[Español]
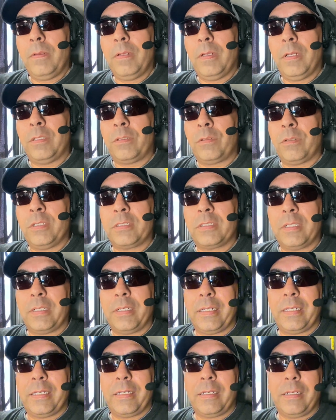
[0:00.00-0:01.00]
Entonces,
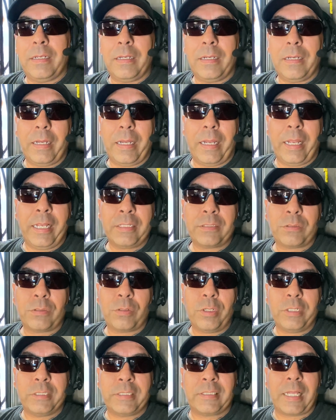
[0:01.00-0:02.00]

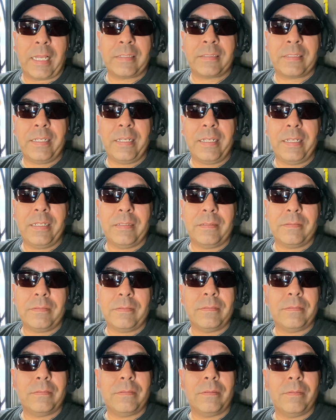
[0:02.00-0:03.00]
esto está así
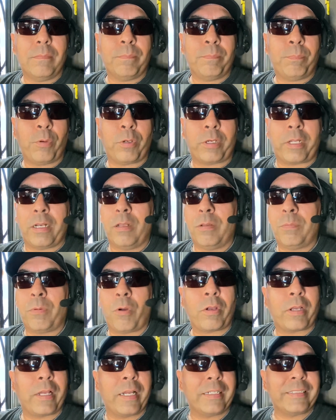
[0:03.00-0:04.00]
porque los
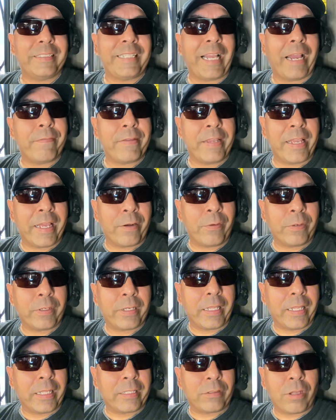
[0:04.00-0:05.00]
brokers ya vieron
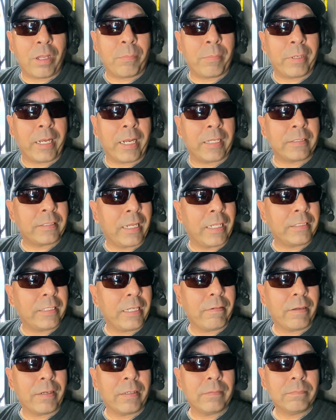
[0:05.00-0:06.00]
que de todas maneras se las
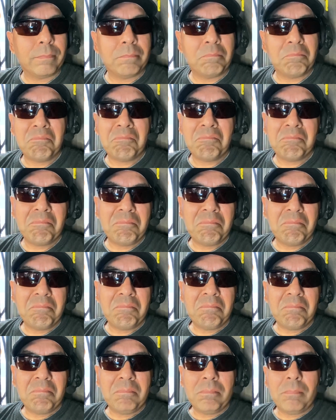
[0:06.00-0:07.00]
llevan.
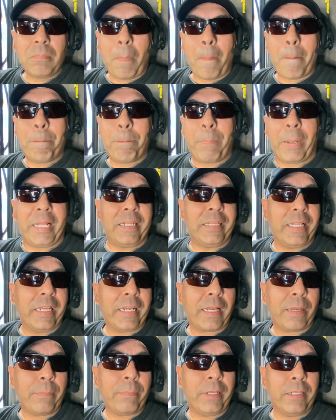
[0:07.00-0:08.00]

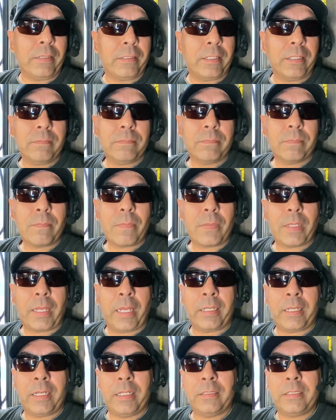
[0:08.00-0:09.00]
Pendejamente,
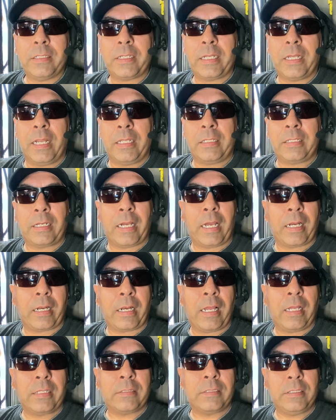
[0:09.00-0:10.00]
hay gente que las
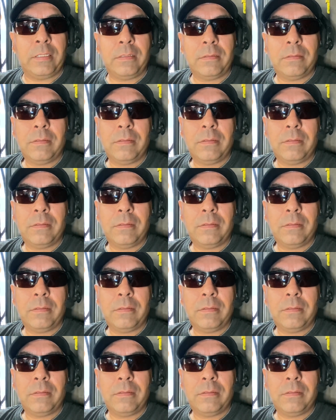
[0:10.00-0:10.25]
agarra así.